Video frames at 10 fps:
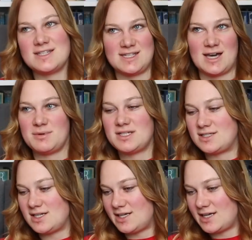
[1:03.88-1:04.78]
City habe ich
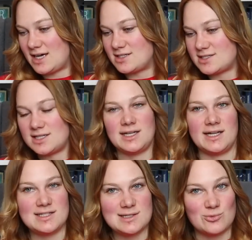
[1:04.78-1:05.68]
tatsächlich erst äh,
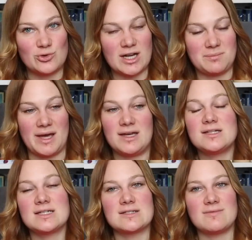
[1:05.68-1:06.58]
letzten Monat
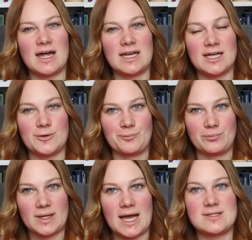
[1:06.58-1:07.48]
beendet. Das waren,
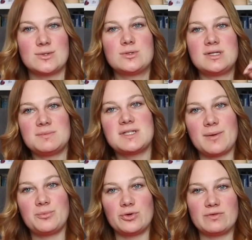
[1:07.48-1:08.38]
ähm, also zu dem
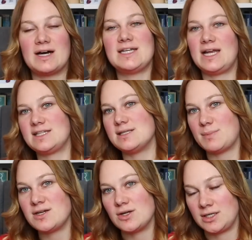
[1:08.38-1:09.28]
Zeitpunkt war der letzte
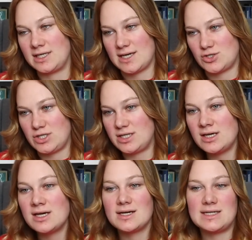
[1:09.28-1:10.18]
Band noch nicht
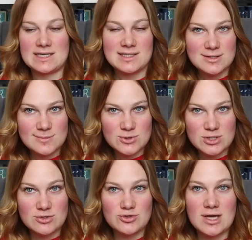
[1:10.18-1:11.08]
erschienen. Der ist
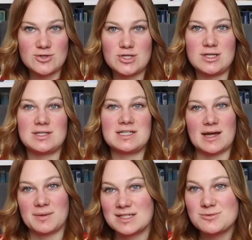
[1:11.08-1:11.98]
inzwischen erschienen, den
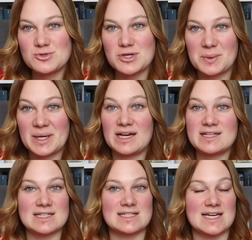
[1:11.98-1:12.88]
habe ich inzwischen auch
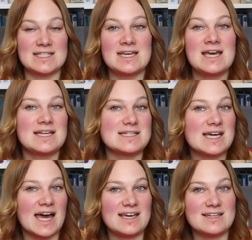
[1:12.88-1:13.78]
gelesen. Das heißt,
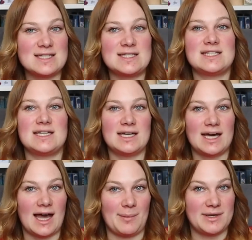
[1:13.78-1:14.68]
die Reihe ist
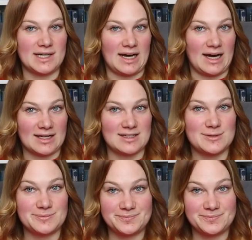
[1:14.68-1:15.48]
abgehakt.